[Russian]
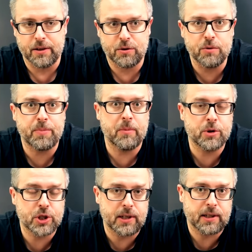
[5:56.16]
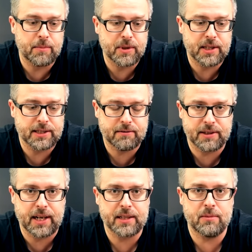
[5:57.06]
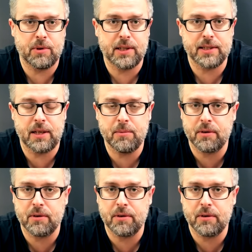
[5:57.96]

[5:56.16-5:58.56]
Тот прибежал ко мне с квадратными глазами,